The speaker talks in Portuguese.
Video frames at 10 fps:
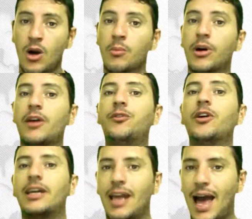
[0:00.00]
porque foi
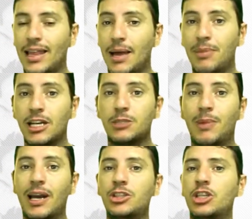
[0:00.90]
criada apenas
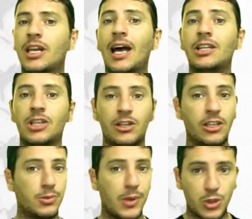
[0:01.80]
para tirar dinheiro
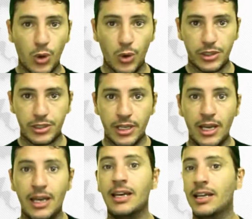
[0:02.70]
das pessoas.
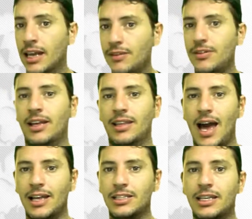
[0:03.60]
E na
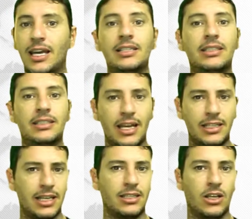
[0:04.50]
verdade, quem sente
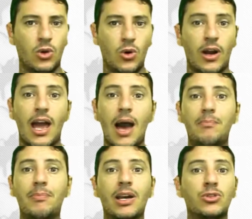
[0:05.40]
essa dor é
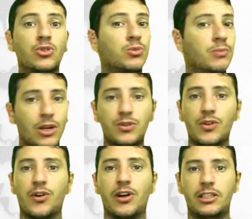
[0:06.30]
apenas os menos
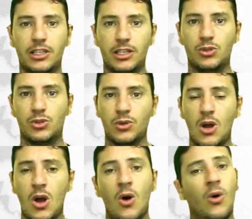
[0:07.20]
favorecidos.
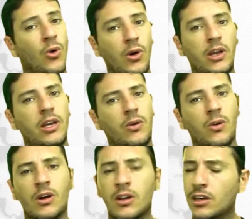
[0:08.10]
O rico
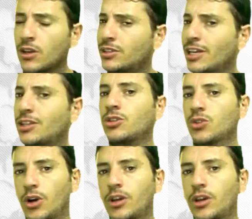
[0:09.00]
não sente dor